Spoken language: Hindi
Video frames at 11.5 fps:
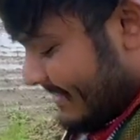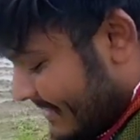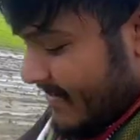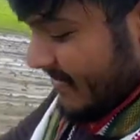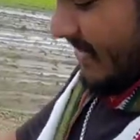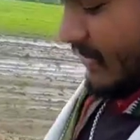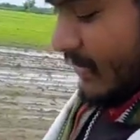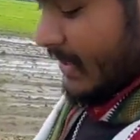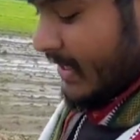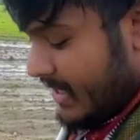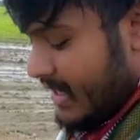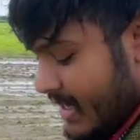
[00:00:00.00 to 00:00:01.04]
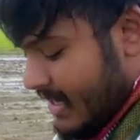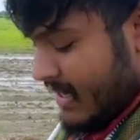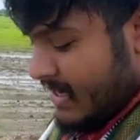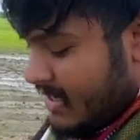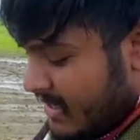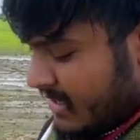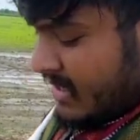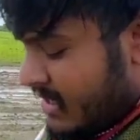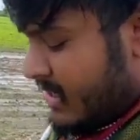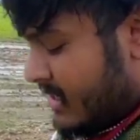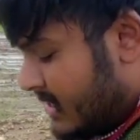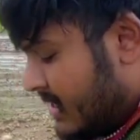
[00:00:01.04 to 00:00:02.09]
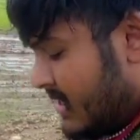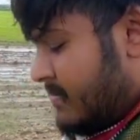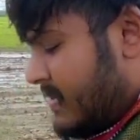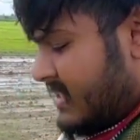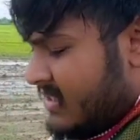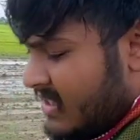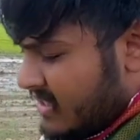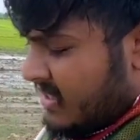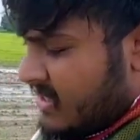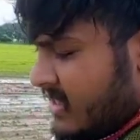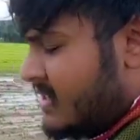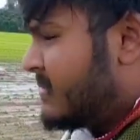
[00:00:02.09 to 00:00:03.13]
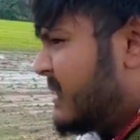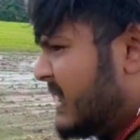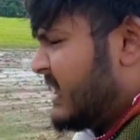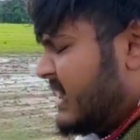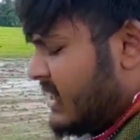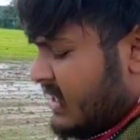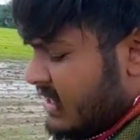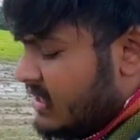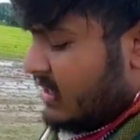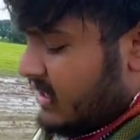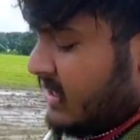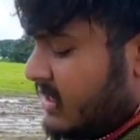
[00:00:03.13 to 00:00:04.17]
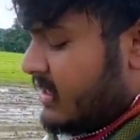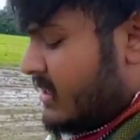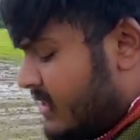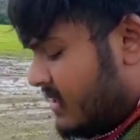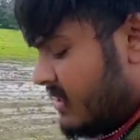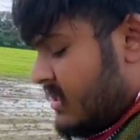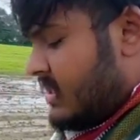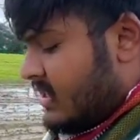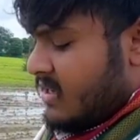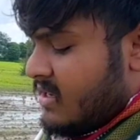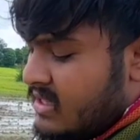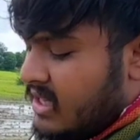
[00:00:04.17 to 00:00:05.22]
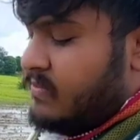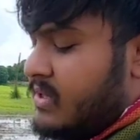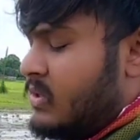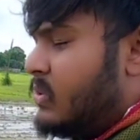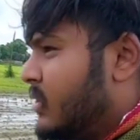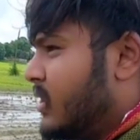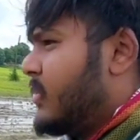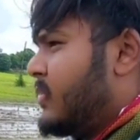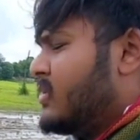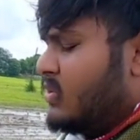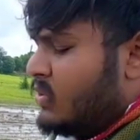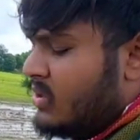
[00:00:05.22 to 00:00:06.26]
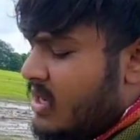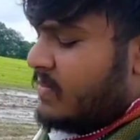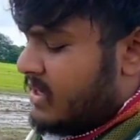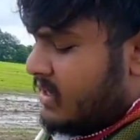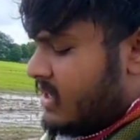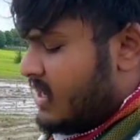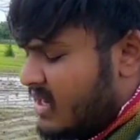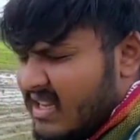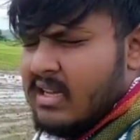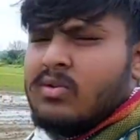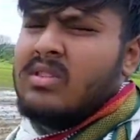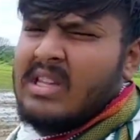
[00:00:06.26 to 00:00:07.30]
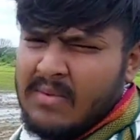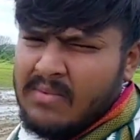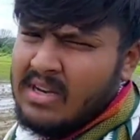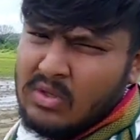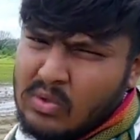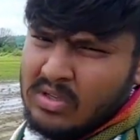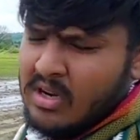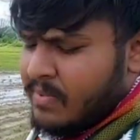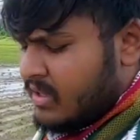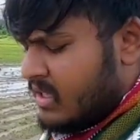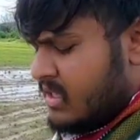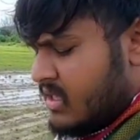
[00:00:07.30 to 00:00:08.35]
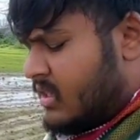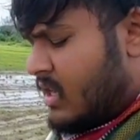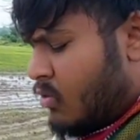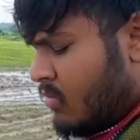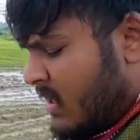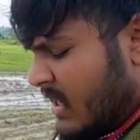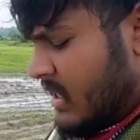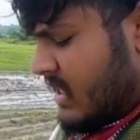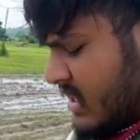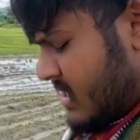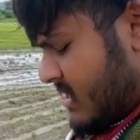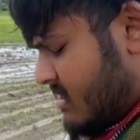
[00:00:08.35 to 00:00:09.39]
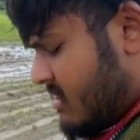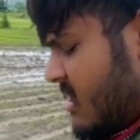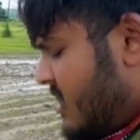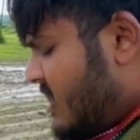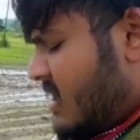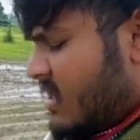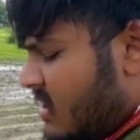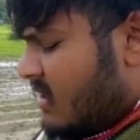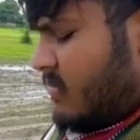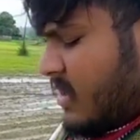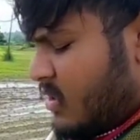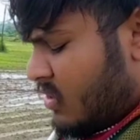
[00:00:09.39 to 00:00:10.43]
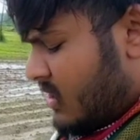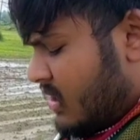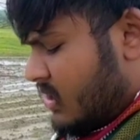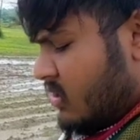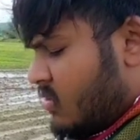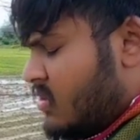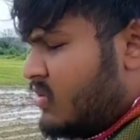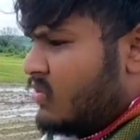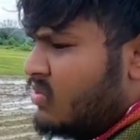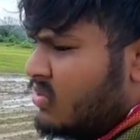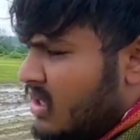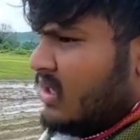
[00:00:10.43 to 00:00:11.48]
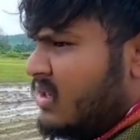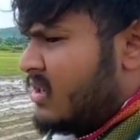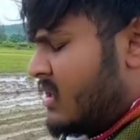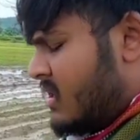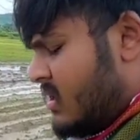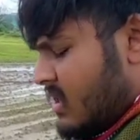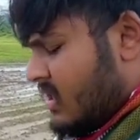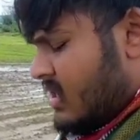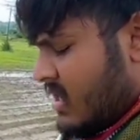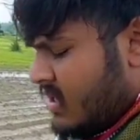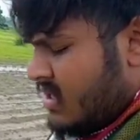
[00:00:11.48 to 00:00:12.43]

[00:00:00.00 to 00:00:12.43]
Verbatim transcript: बस थोड़ा यही है कि मच्छर मक्खी कीड़े इन सब से थोड़ा बहुत जूझना पड़ता है लेकिन उतना भी नहीं जूझना पड़ता जितना लोग बाग कहते हैं ठीक है मैं उतना तो नहीं जूझता लेकिन हाँ